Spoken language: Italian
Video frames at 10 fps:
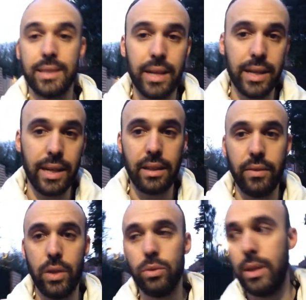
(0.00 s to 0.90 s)
stragrande
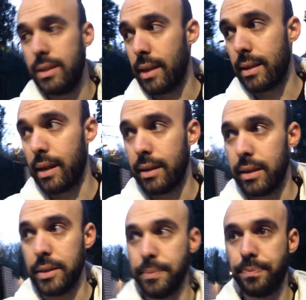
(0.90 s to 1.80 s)
viene utilizzata
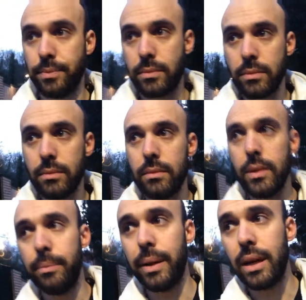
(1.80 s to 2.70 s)
anche
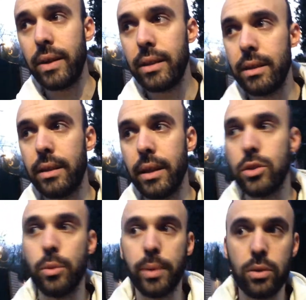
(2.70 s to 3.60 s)
per le
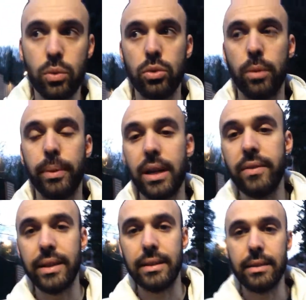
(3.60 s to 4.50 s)
vendite, soprattutto per le
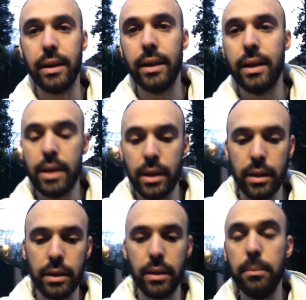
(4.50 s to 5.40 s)
vendite
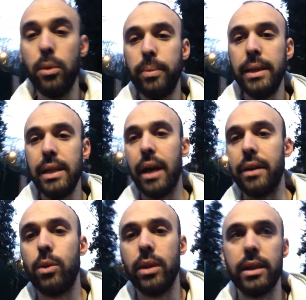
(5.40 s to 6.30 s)
eh,
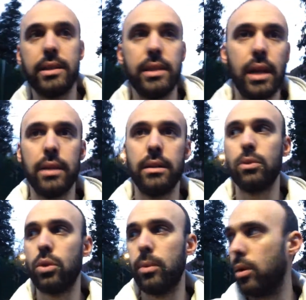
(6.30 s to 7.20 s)
mobiliari, quindi che sia di
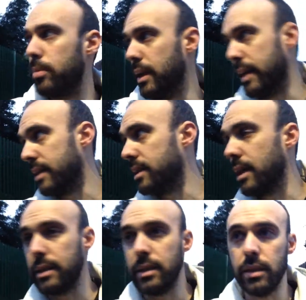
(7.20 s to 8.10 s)
automobili, che
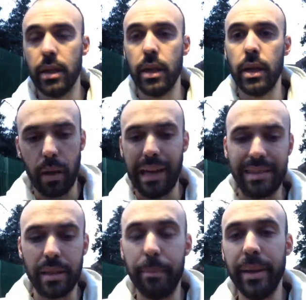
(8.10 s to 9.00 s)
sia di
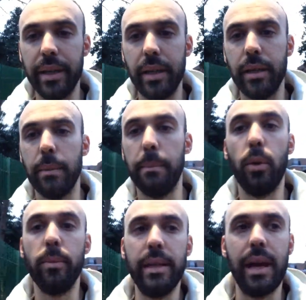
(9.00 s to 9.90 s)
altri beni
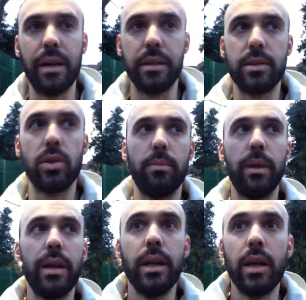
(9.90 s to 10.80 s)
mobiliari,
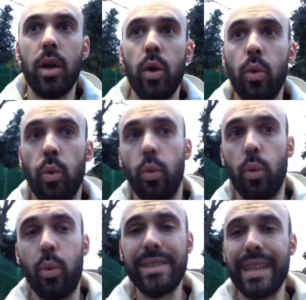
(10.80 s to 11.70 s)
insomma.
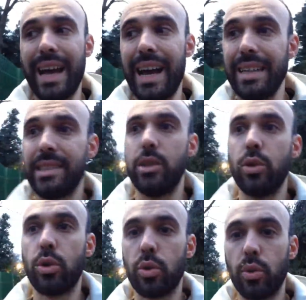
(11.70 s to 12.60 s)
Questa
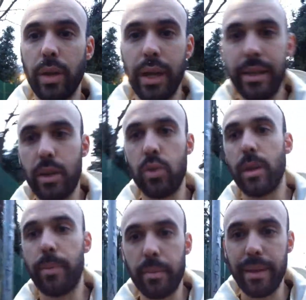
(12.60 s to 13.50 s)
asincrona che
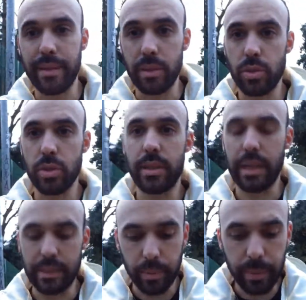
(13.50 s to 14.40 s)
cosa permette in
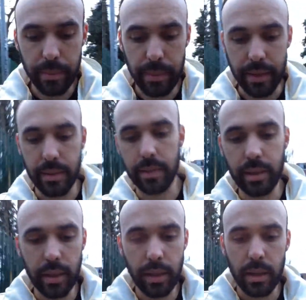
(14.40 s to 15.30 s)
sostanza? Permette
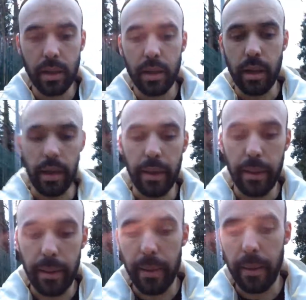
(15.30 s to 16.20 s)
di
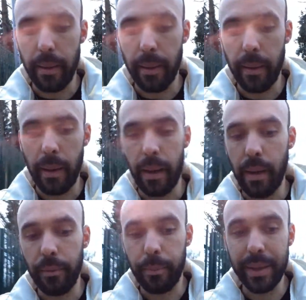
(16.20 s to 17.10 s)
eh,
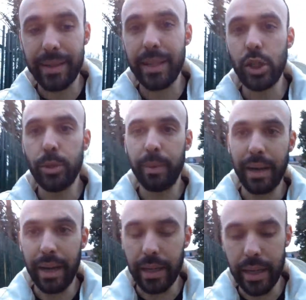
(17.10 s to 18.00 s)

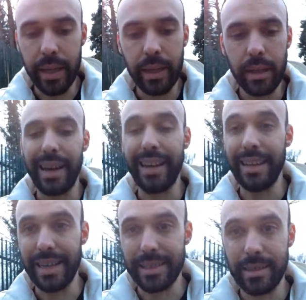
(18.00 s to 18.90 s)
partecipare
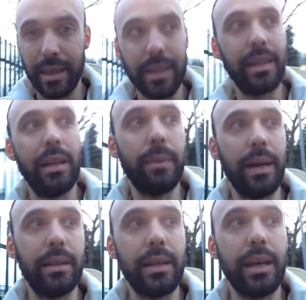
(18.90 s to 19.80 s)
all'asta
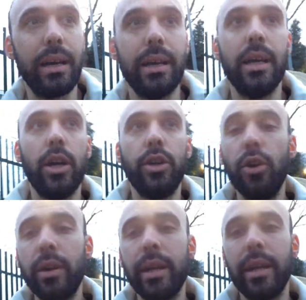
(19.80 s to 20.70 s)
telematica
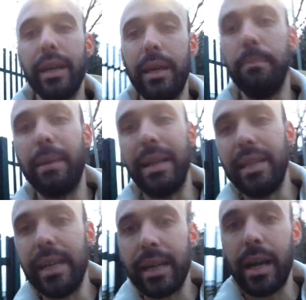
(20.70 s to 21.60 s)
non in
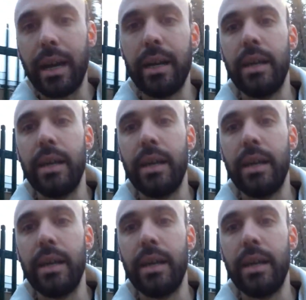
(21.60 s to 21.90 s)
maniera